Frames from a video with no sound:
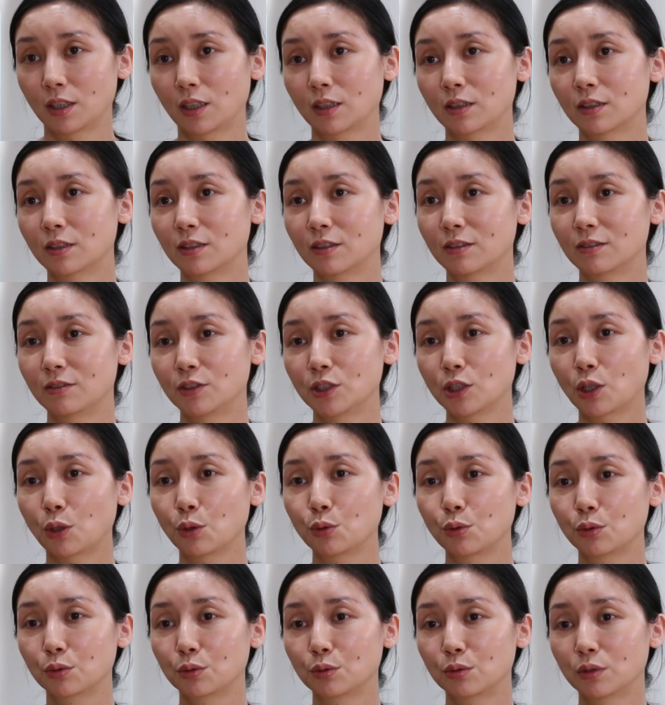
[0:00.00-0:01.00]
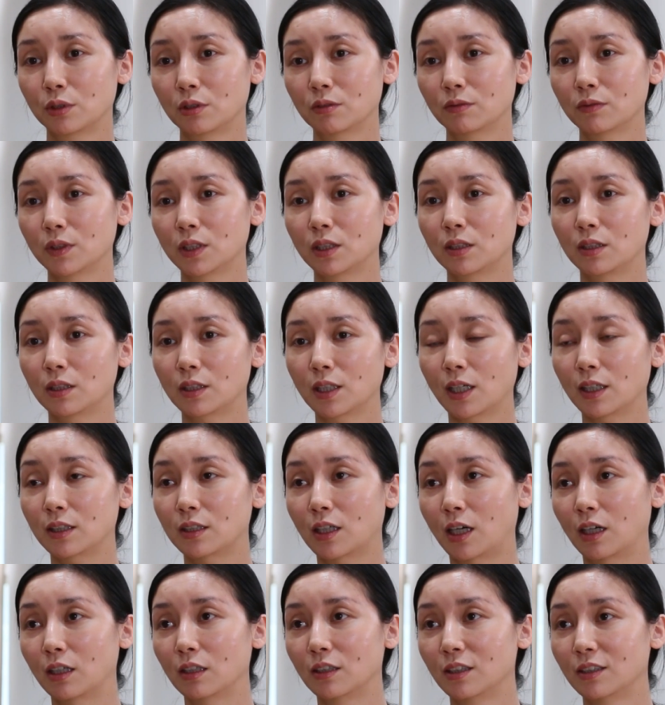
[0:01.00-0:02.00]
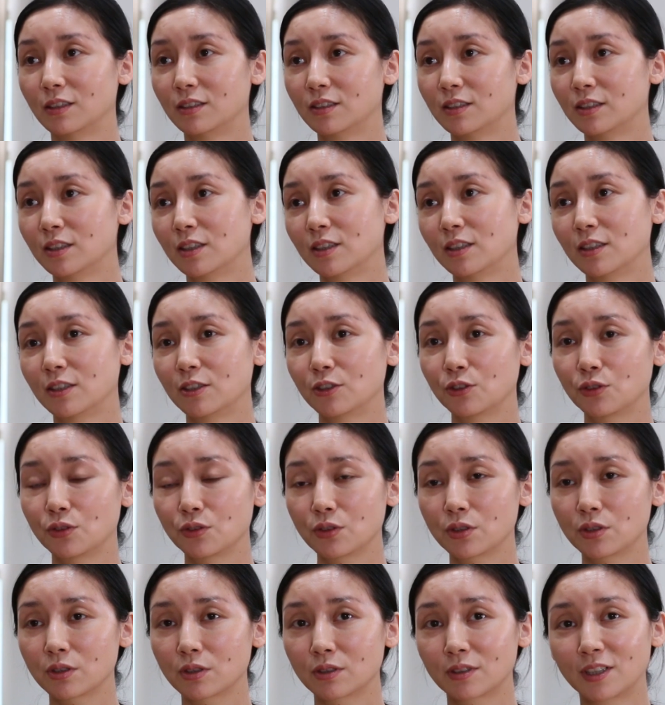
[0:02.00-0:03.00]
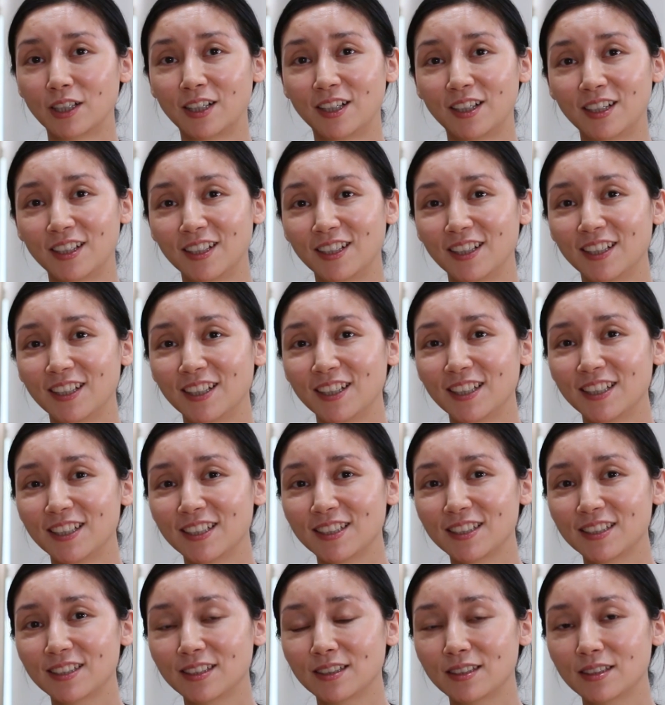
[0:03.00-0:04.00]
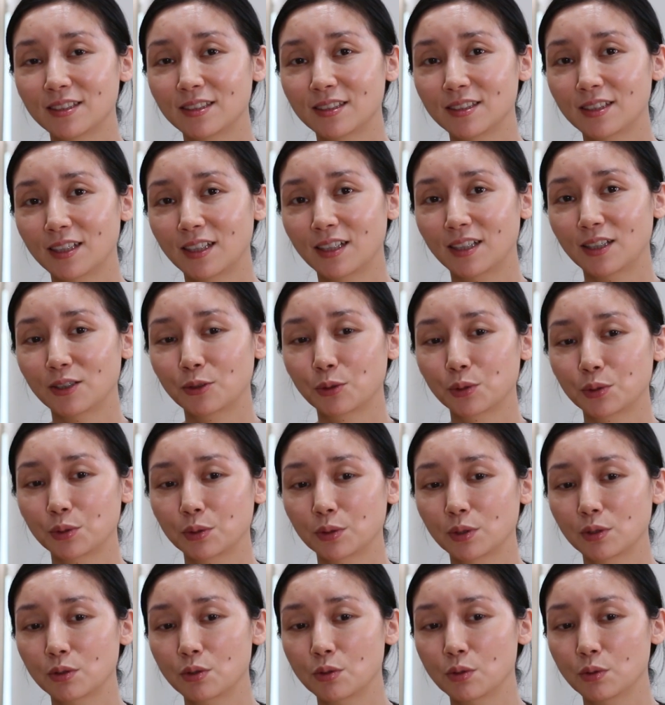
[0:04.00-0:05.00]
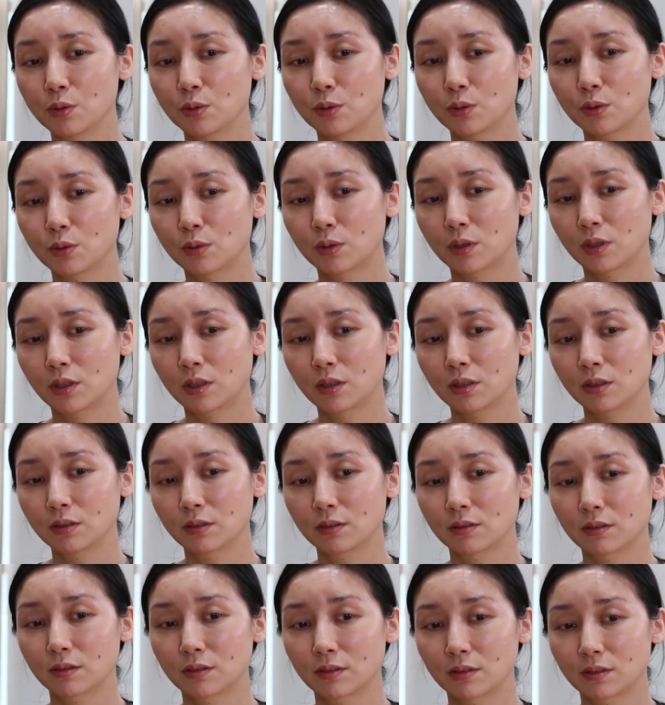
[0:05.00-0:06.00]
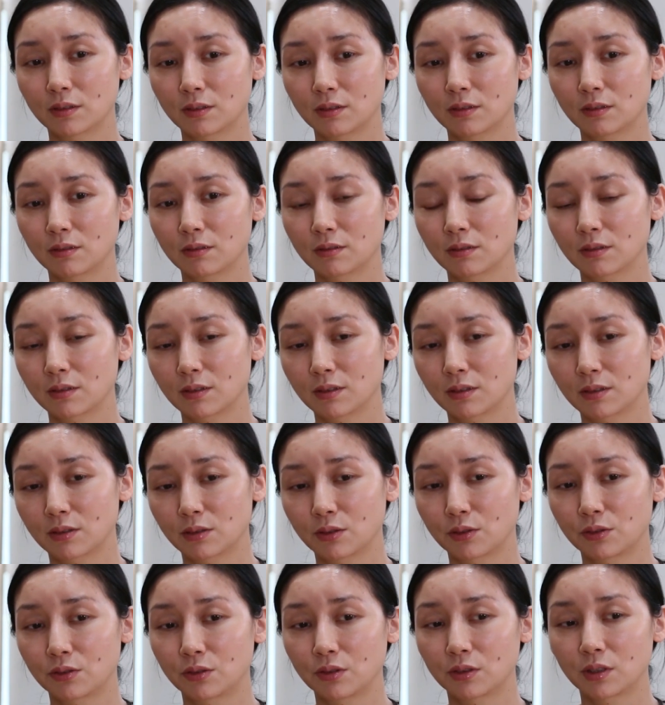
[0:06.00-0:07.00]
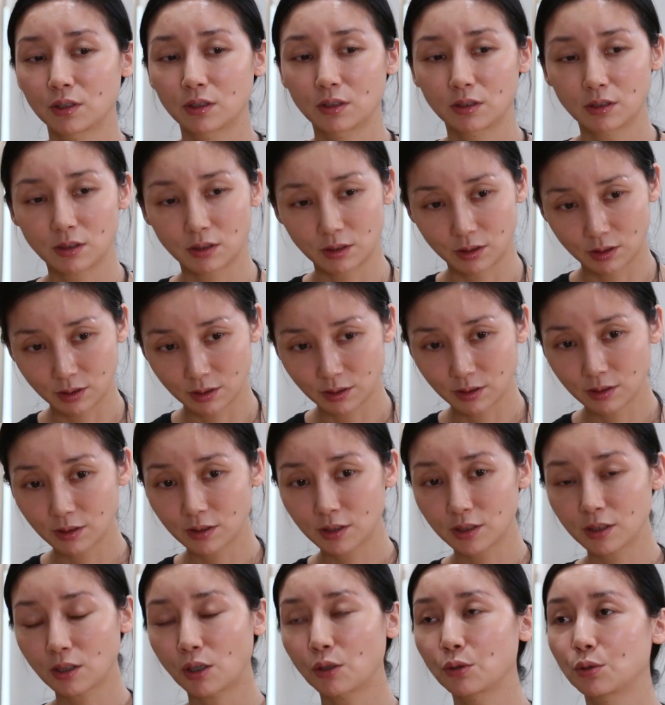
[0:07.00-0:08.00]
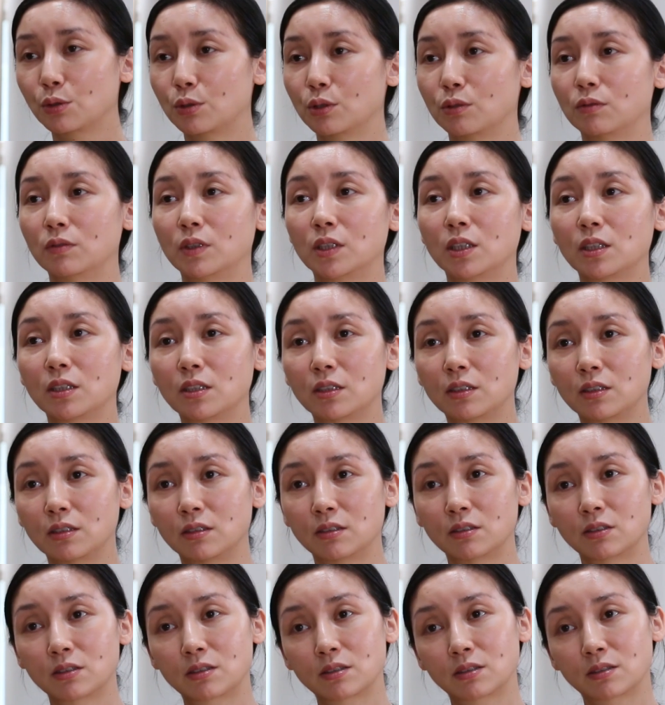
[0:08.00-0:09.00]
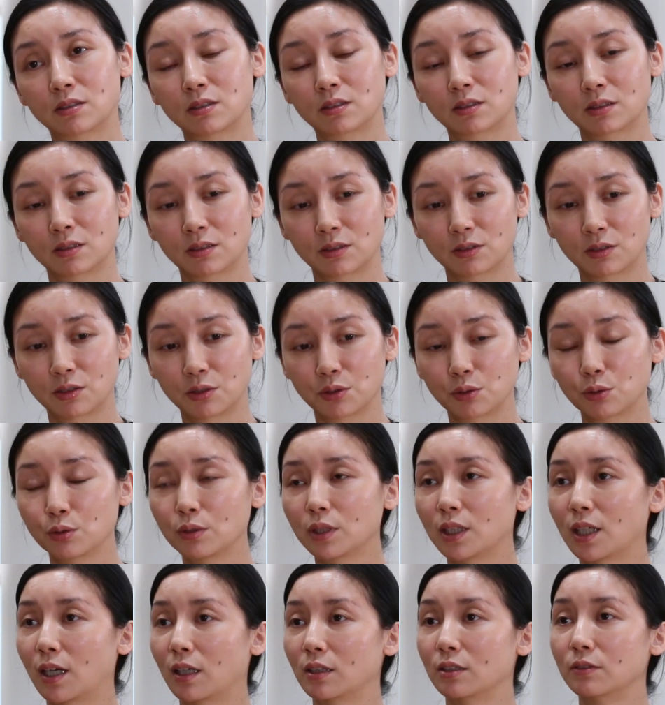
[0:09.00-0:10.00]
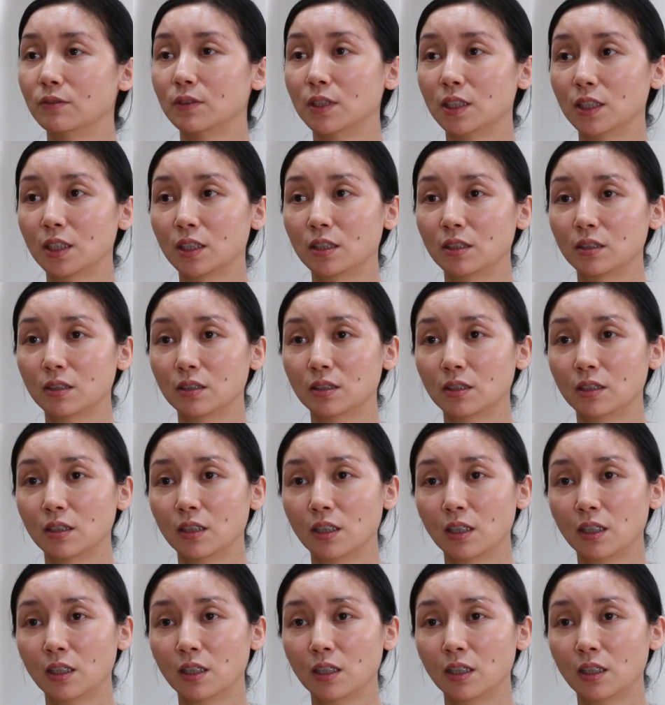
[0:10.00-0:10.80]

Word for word: 在的教育我觉得问题太大了，就是。现在我觉得中国，我觉得是教育的问题是是是最大的问题，